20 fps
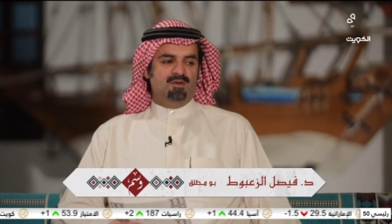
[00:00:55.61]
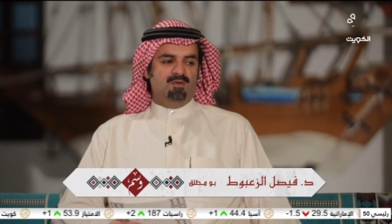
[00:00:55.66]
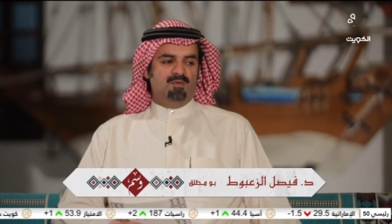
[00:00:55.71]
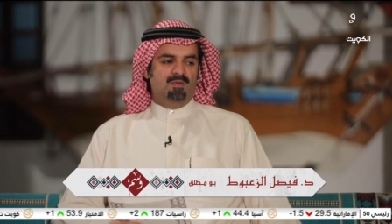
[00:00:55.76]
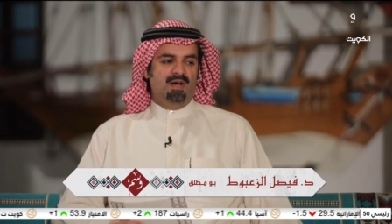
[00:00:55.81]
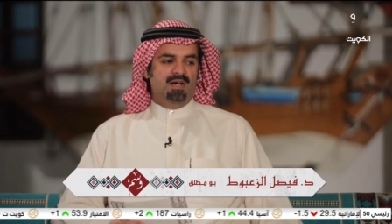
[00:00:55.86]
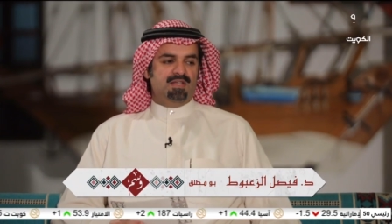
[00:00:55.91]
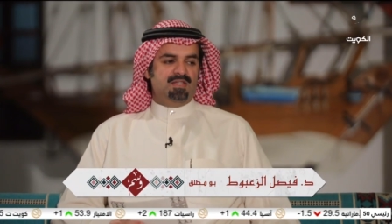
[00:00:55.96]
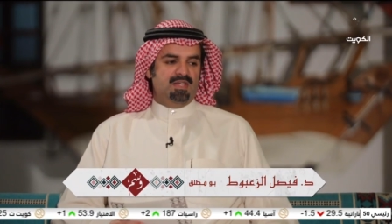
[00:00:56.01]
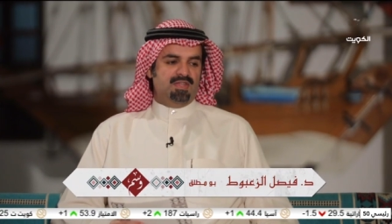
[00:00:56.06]

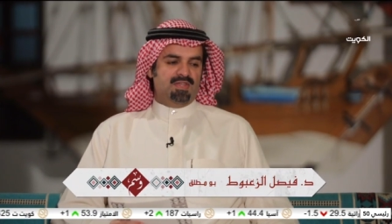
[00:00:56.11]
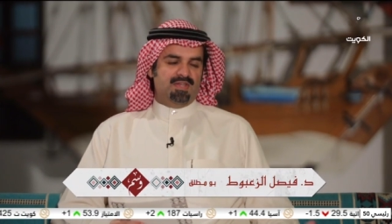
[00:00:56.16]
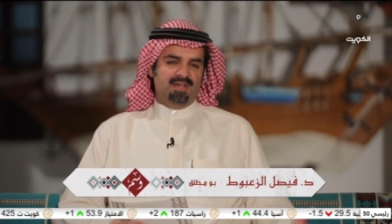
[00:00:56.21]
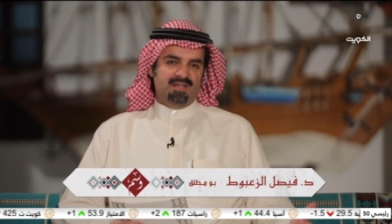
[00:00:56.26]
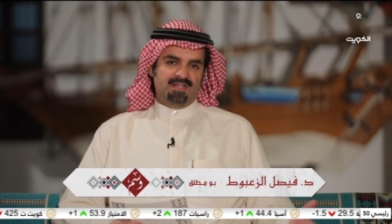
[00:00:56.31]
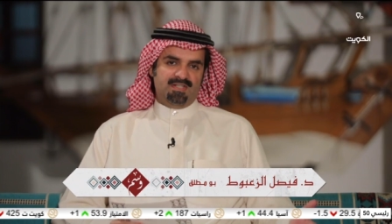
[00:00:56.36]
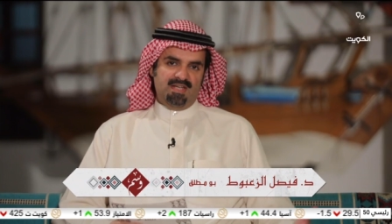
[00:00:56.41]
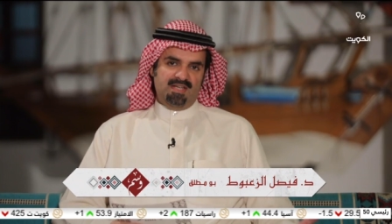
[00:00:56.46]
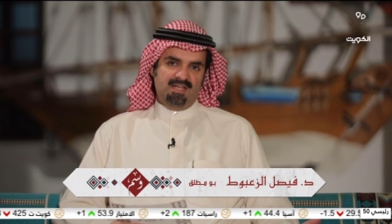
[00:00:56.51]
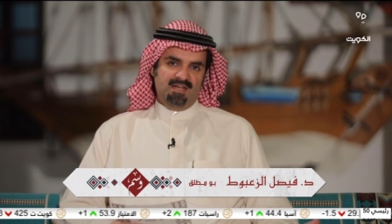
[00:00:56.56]
وحديثنا
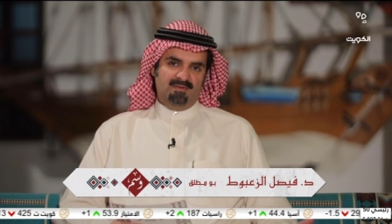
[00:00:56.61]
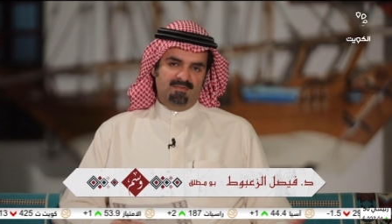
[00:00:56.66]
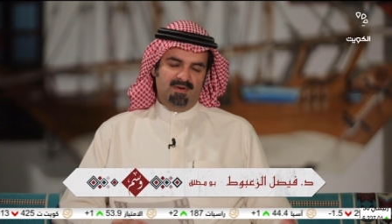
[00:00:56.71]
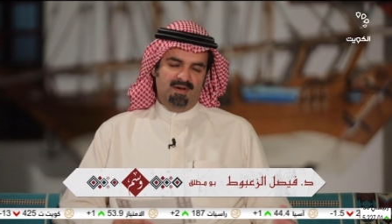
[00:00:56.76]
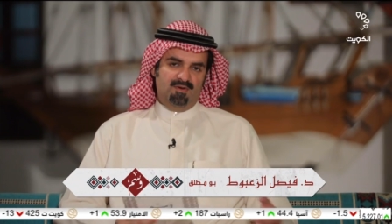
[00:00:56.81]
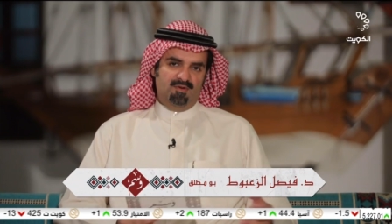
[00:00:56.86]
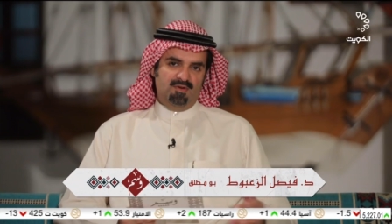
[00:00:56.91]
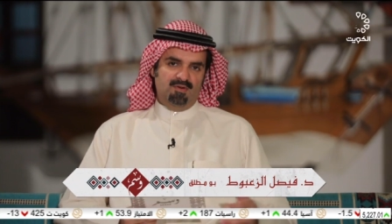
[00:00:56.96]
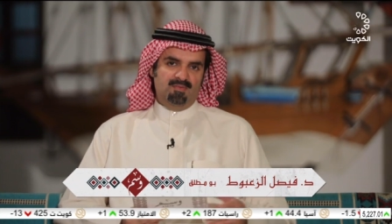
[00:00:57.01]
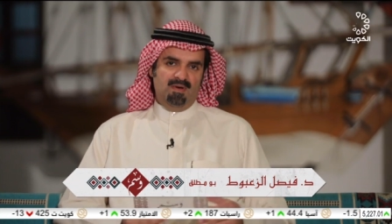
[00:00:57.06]
الشيق مع
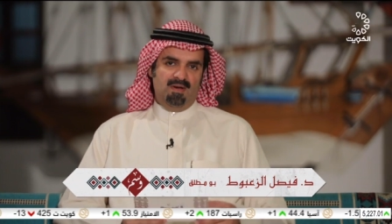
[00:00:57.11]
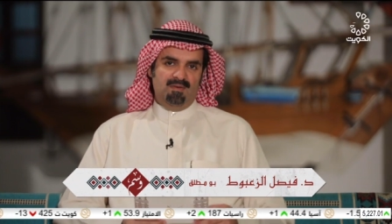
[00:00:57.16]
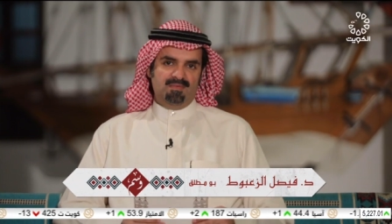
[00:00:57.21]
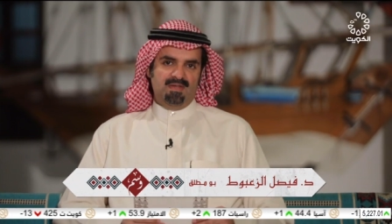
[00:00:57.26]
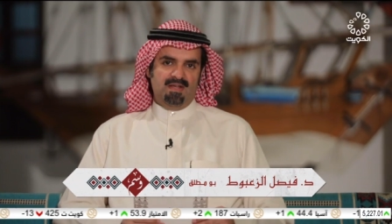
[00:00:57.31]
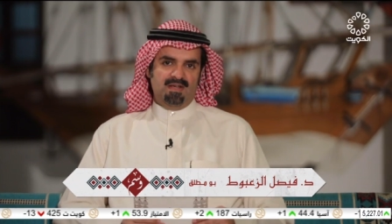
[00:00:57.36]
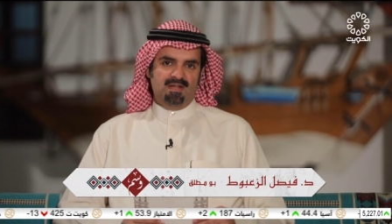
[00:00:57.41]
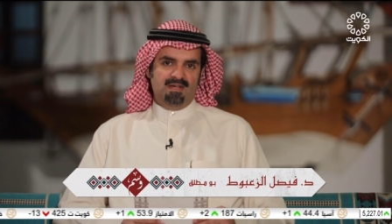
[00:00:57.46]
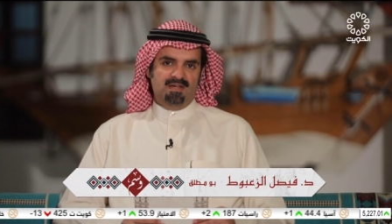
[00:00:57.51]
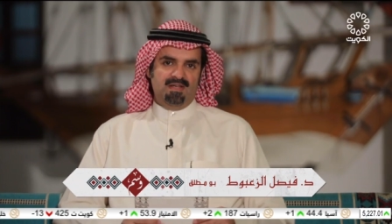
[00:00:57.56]
اخوي ابو عبد
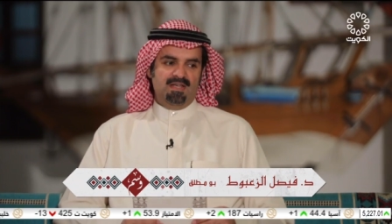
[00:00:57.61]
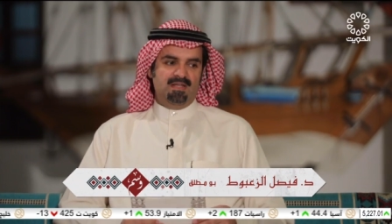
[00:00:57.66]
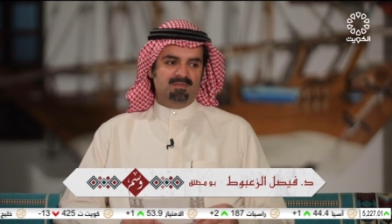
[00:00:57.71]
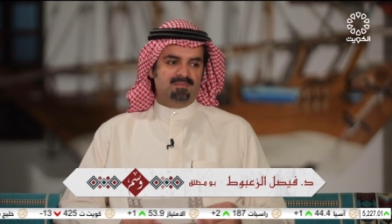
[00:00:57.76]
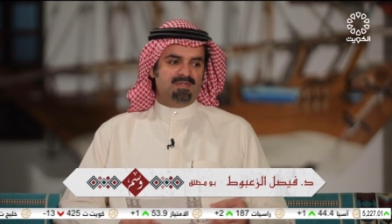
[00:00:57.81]
الله اللي